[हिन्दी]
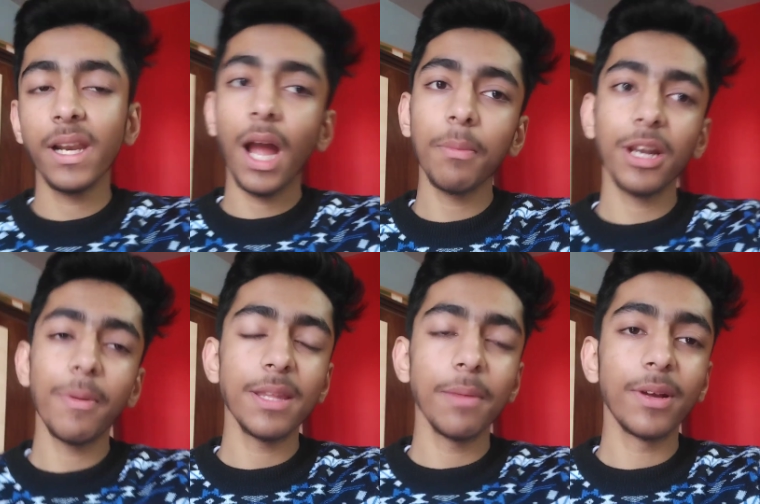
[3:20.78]
फिर काम
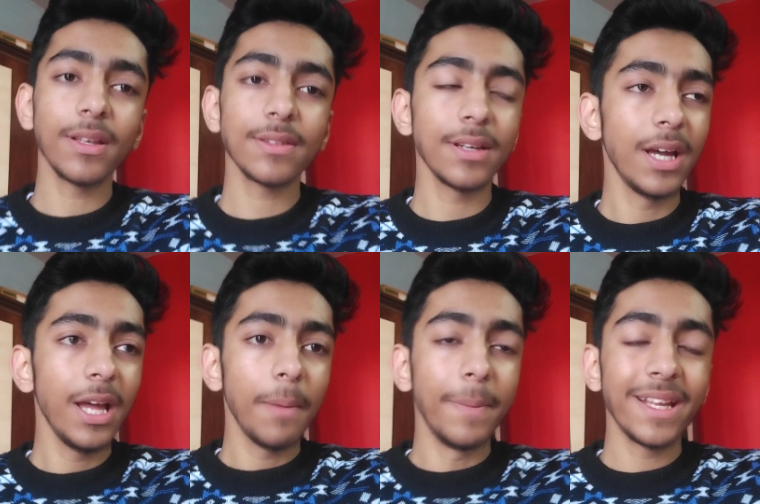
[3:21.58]
करने बैठते बिकॉज
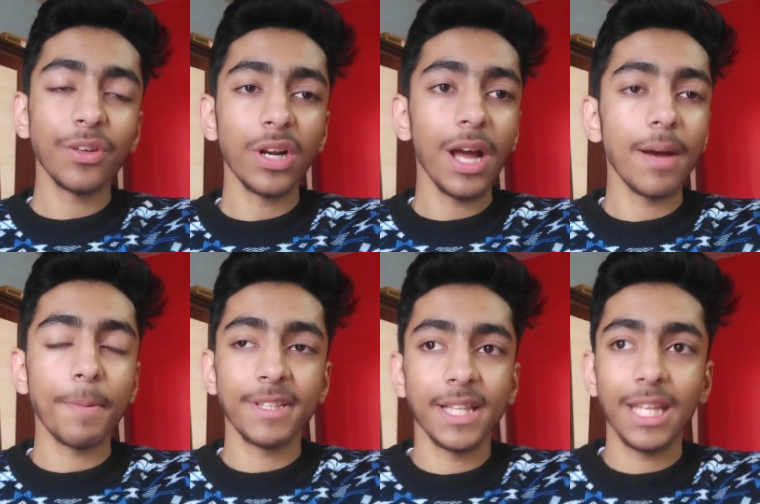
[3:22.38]
बीच से उठना
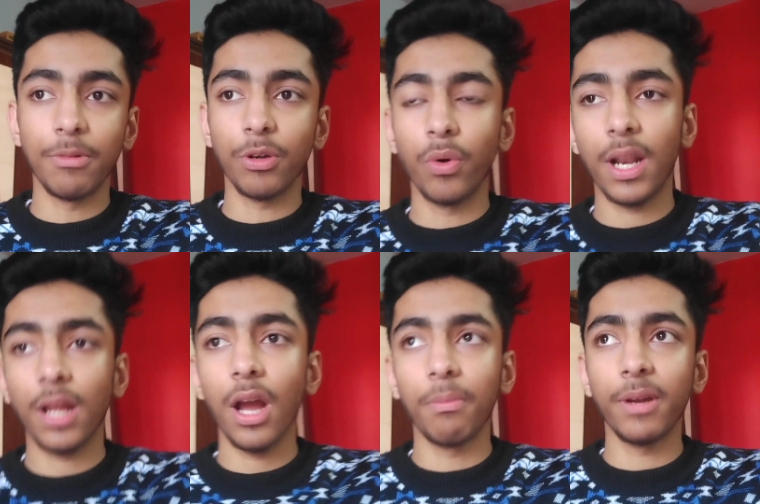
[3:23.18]
पसंद नहीं है मेरे को है
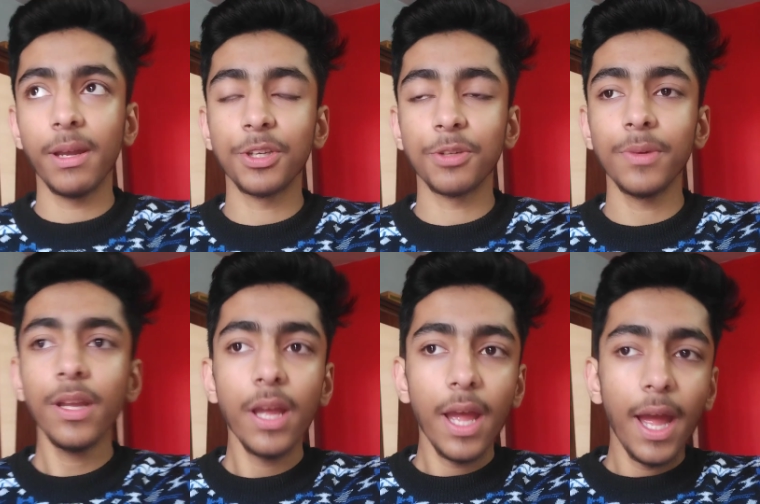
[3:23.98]
ना काम के बीच में
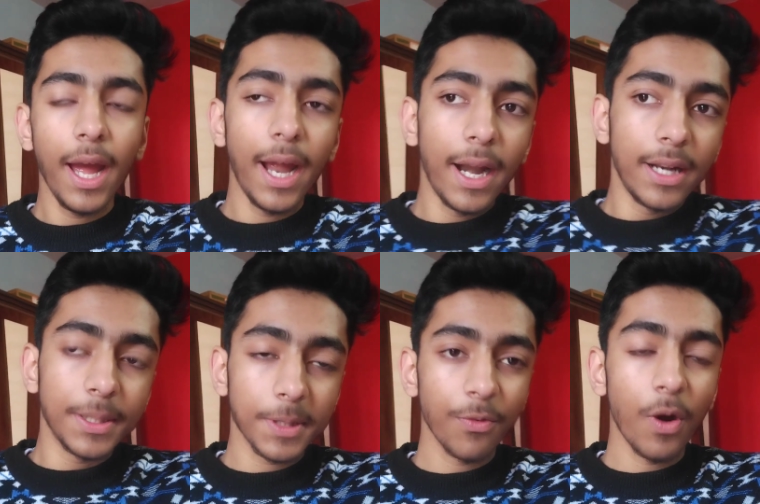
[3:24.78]
एंड
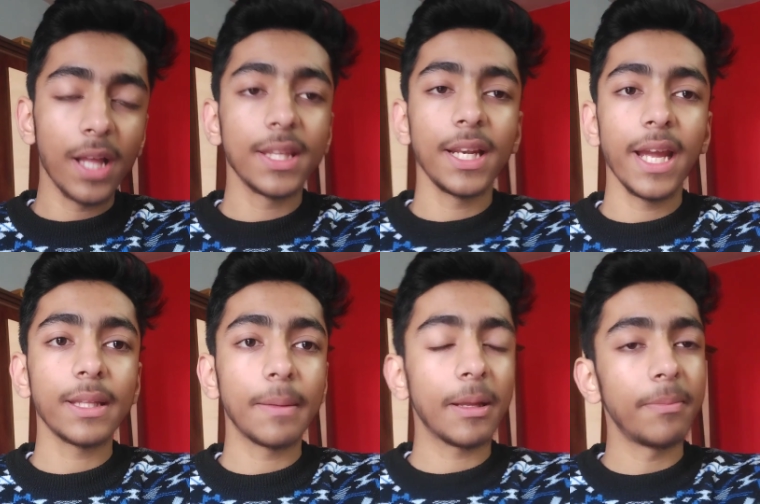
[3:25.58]
जब तक वो आता नहीं
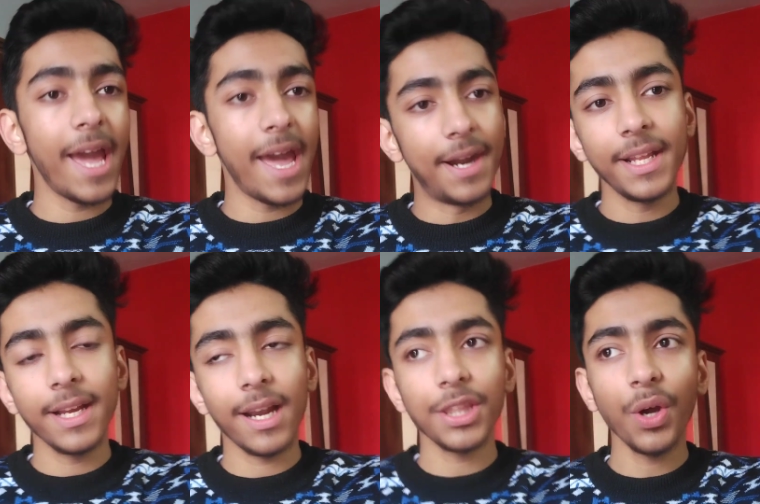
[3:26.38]
है तब तक मैं
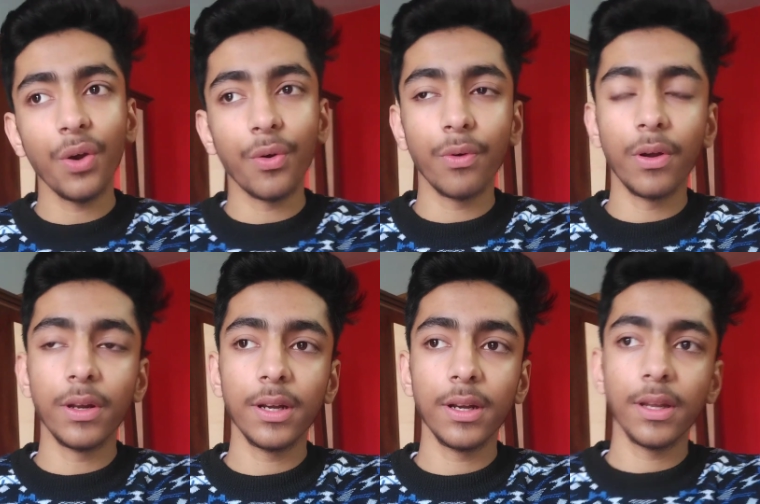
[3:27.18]
एडिटिंग कर लेता हूँ
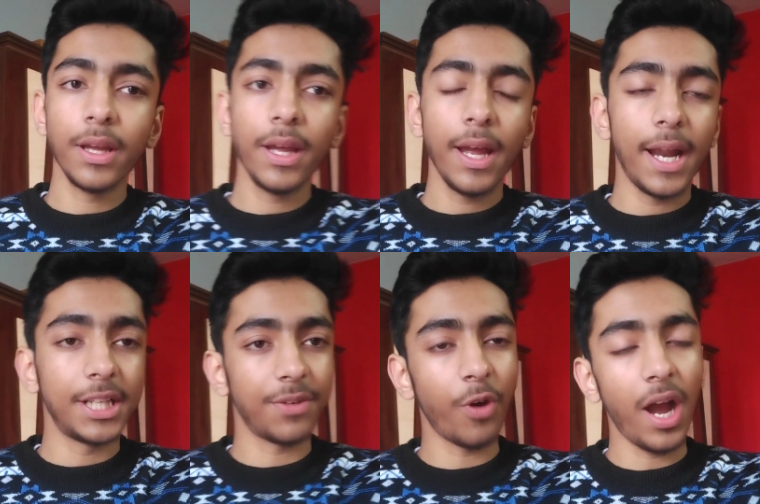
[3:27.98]

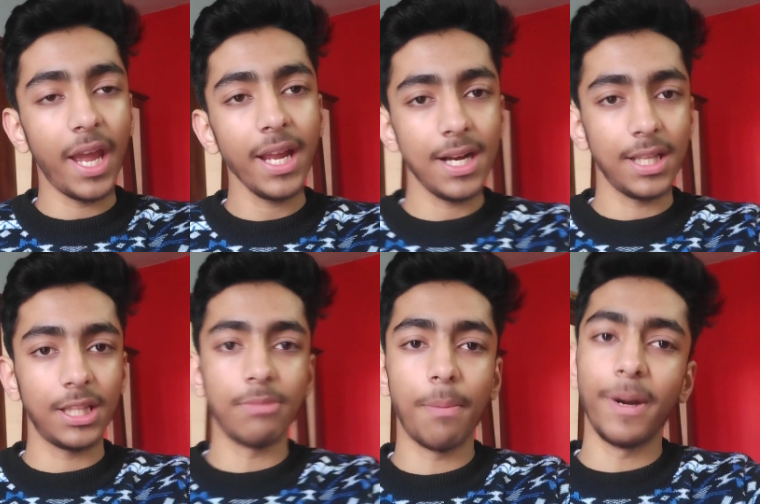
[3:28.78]
एंड जब वो आएगा
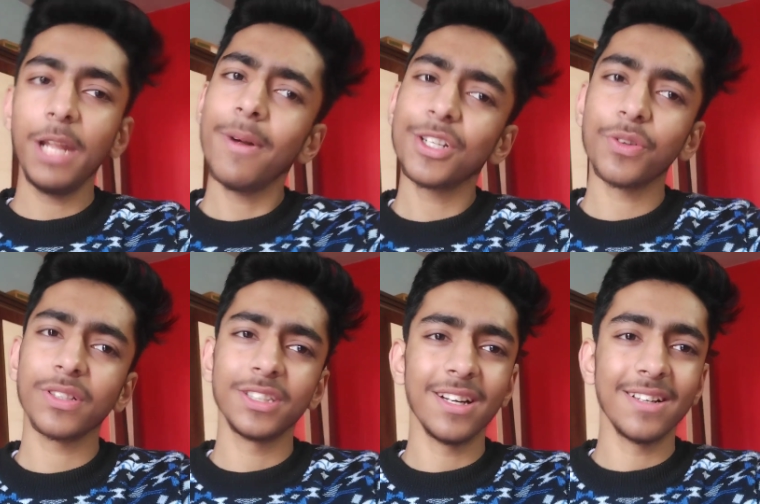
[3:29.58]
तब मैं पढ़ने बैठ
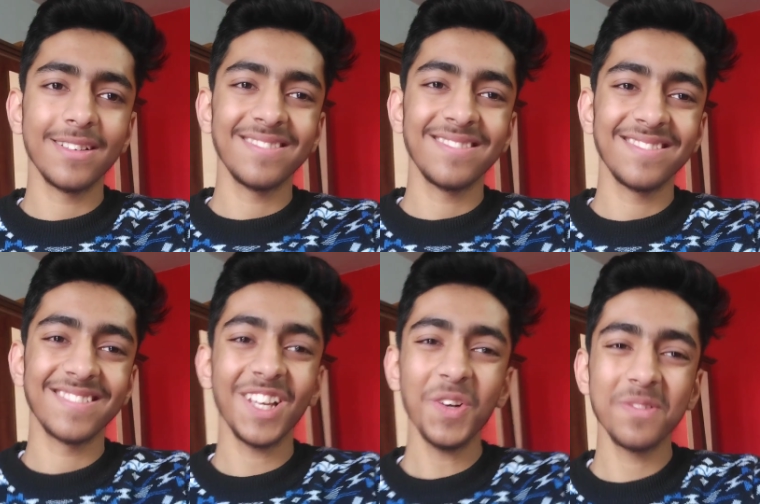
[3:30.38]
जाऊँगा सीधा
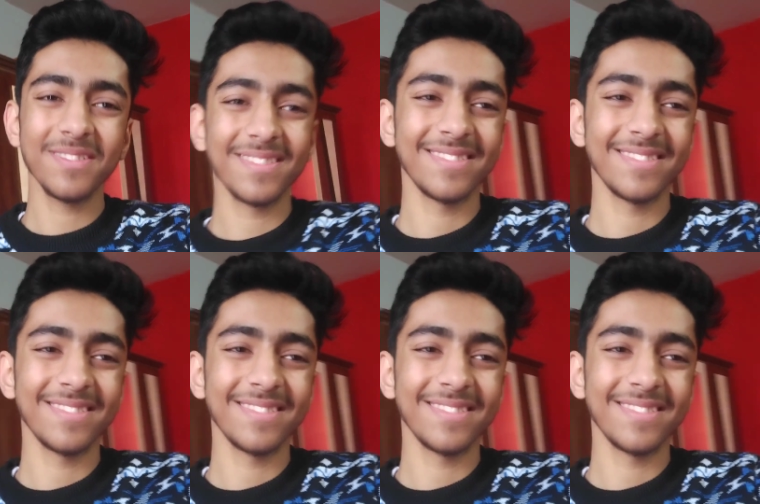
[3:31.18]
चलो